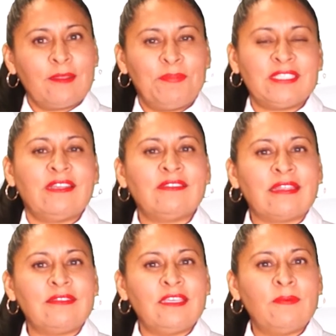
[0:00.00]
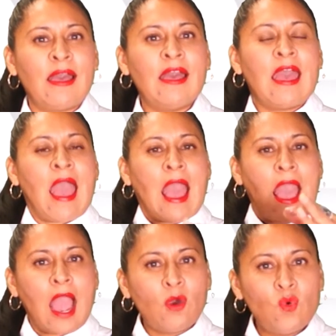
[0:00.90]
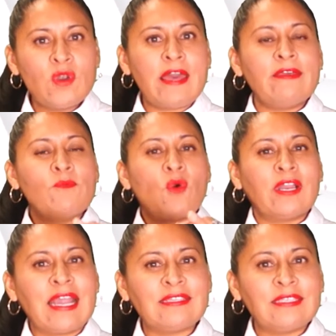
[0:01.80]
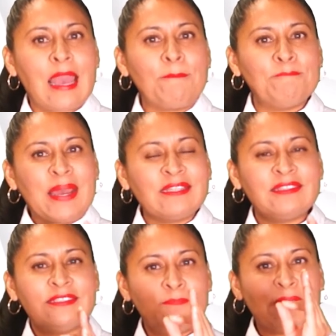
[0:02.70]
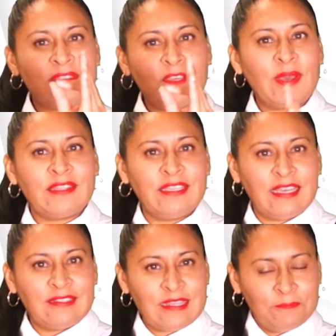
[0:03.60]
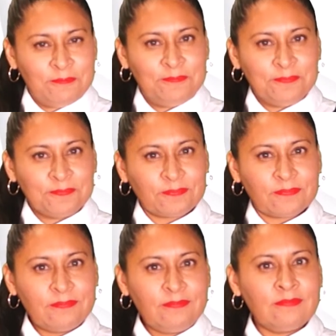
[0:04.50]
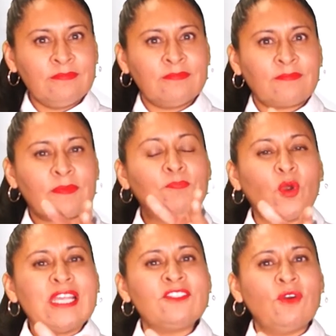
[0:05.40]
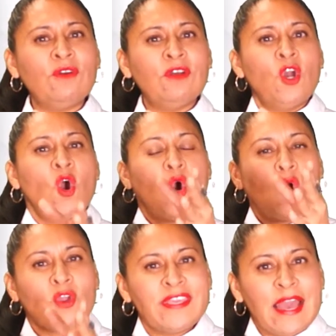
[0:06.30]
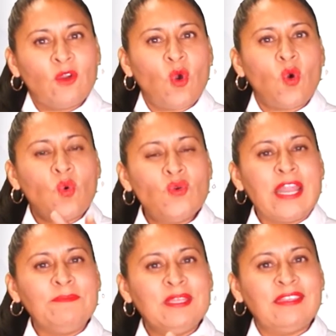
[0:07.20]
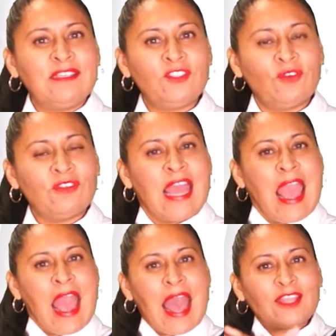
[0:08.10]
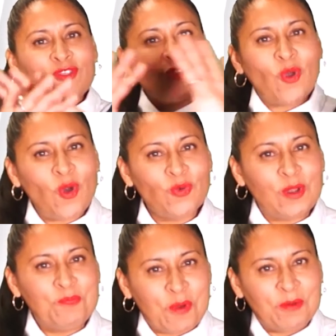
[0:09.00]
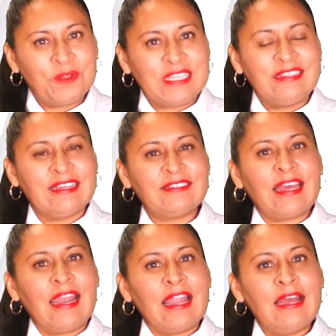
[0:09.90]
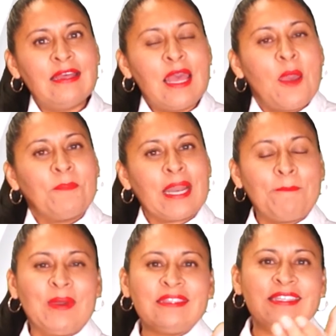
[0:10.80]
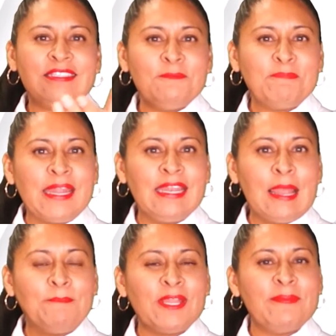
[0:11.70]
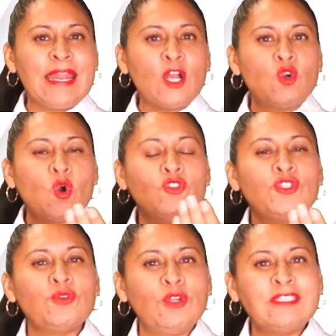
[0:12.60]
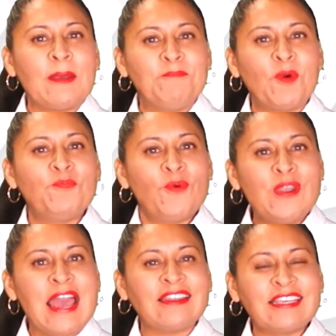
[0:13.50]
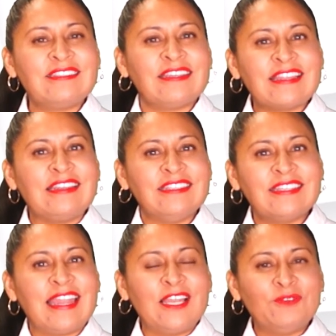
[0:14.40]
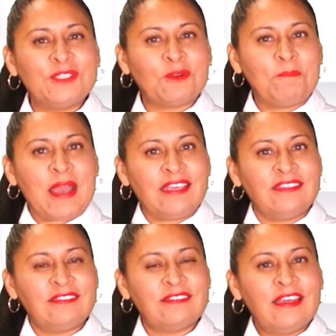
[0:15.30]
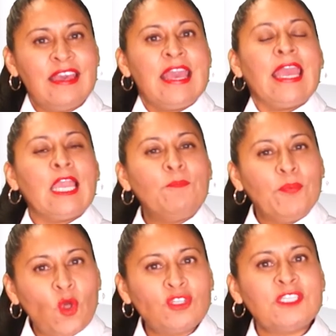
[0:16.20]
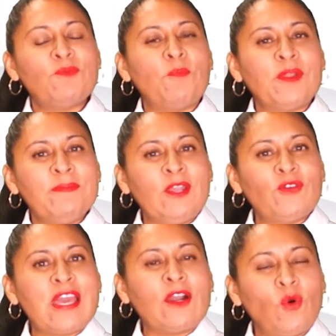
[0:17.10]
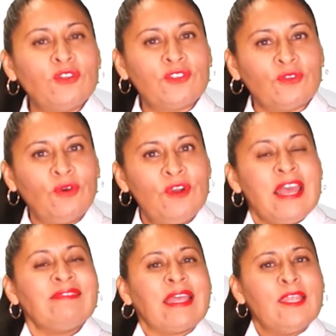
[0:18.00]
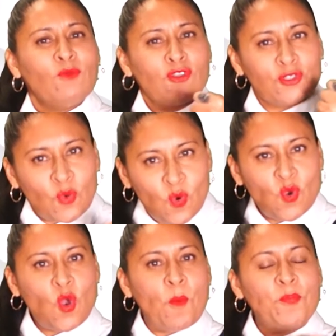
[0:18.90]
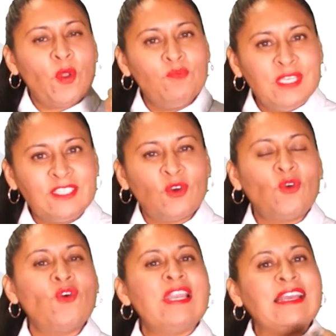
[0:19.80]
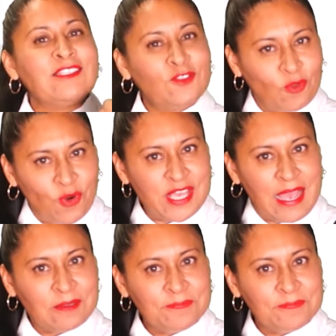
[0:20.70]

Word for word: representativa a una democracia participativa directa. Por eso, hoy hago una invitación a todo el pueblo de Tlaxcala para participar en la primera consulta popular que se realizará en nuestro país. El próximo primero de agosto tenemos un compromiso con la historia,